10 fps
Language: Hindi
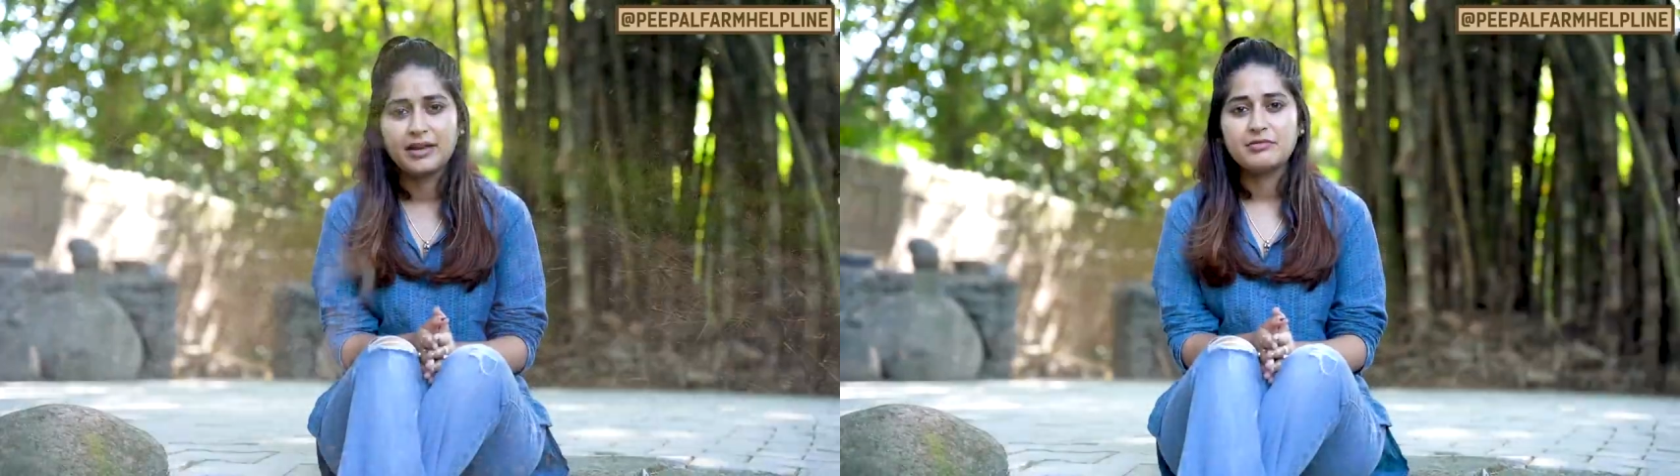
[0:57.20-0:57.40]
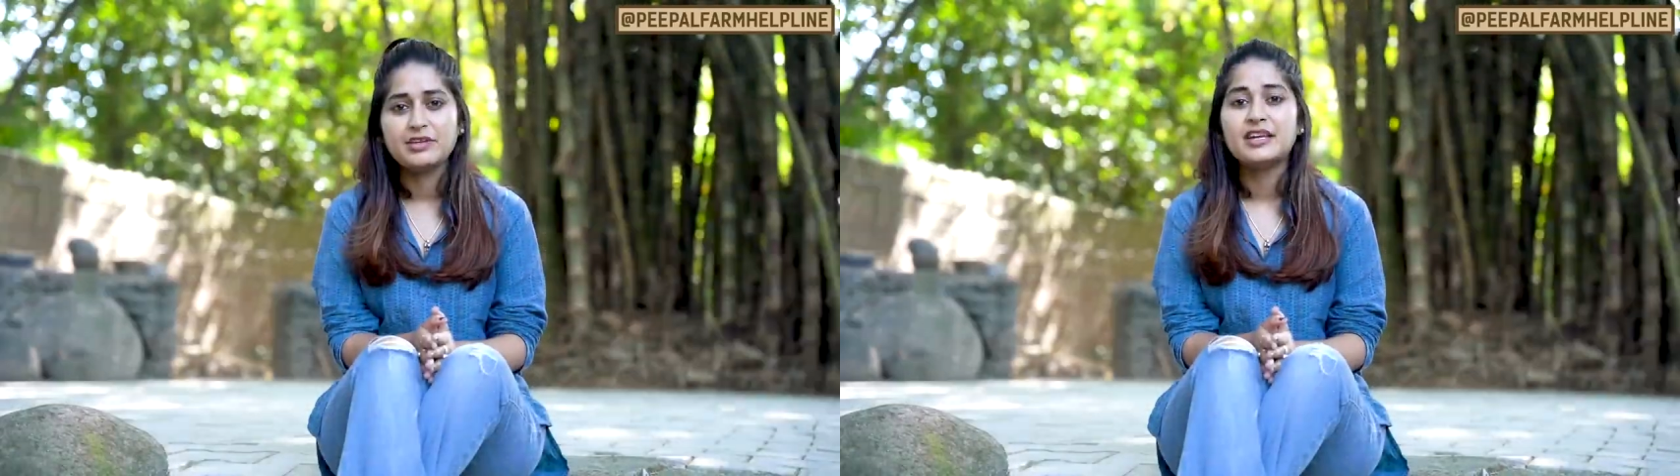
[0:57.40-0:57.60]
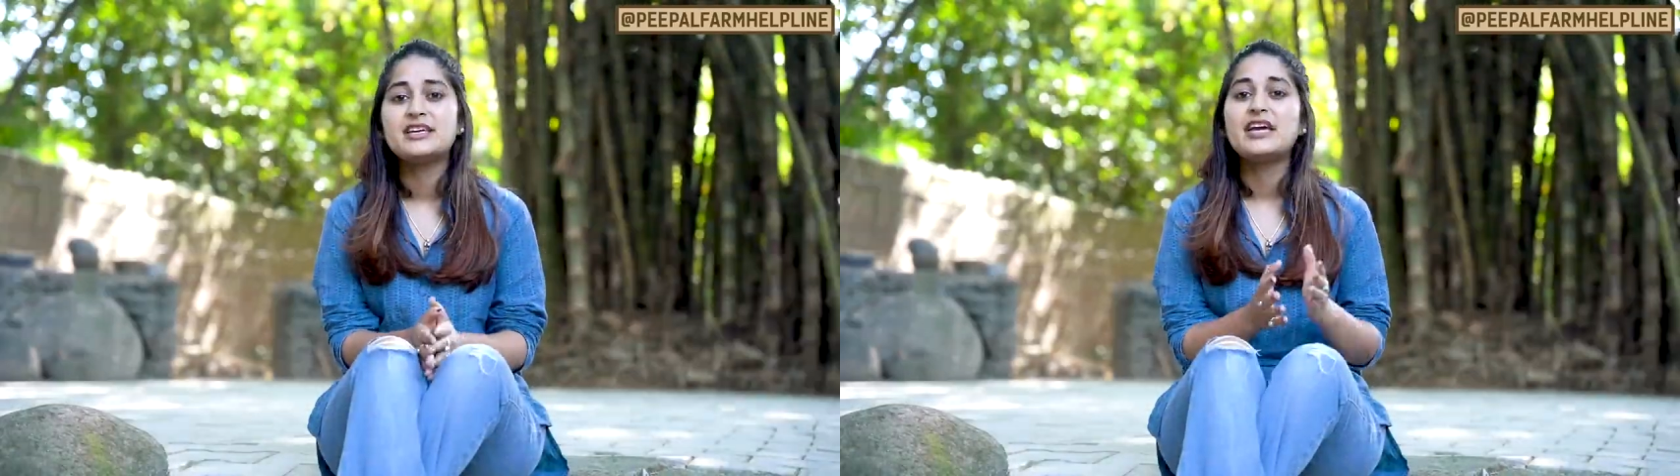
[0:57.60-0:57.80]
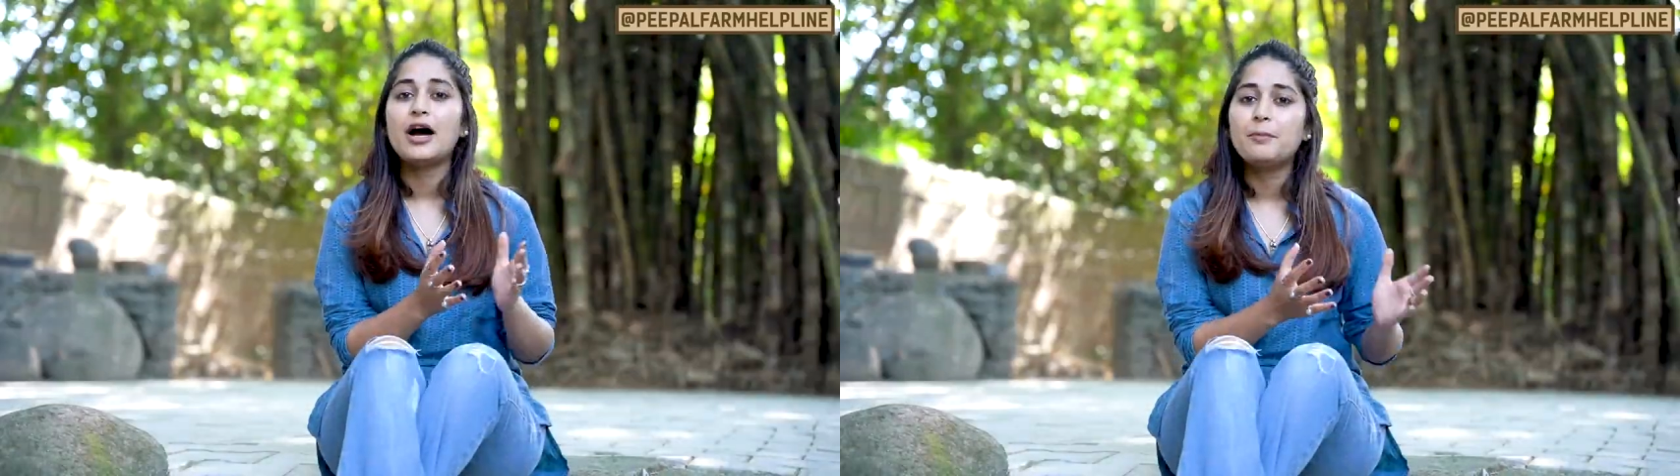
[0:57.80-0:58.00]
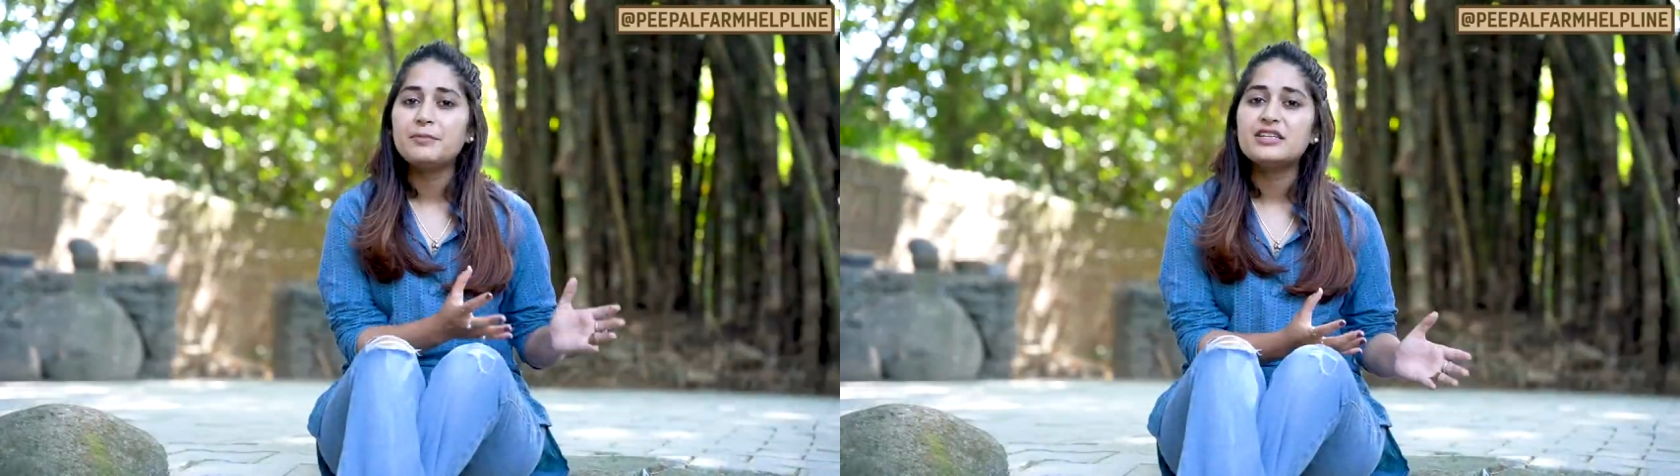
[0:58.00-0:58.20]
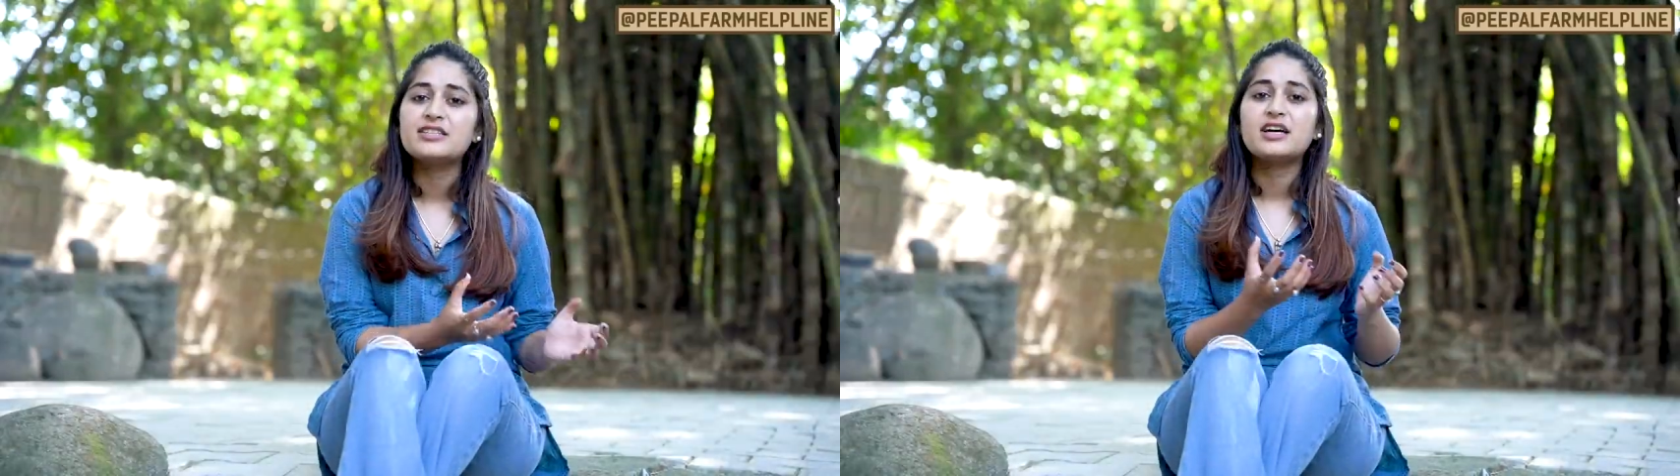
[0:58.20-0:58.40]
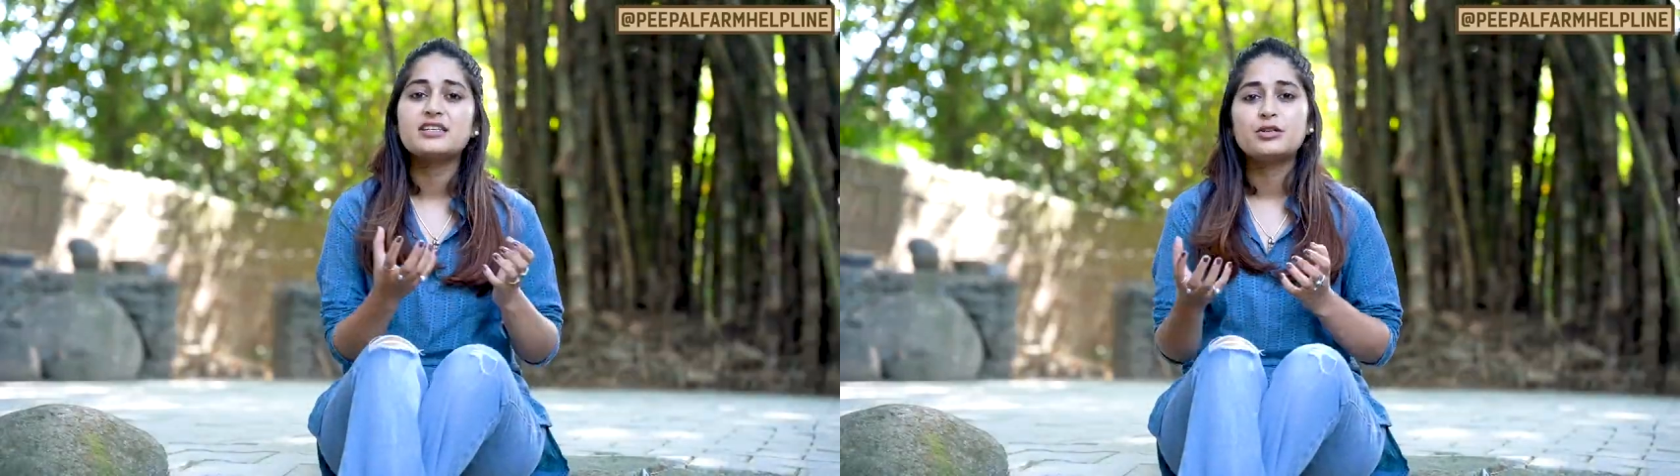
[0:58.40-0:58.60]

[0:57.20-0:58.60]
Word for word: है यानी कि अपनी जगह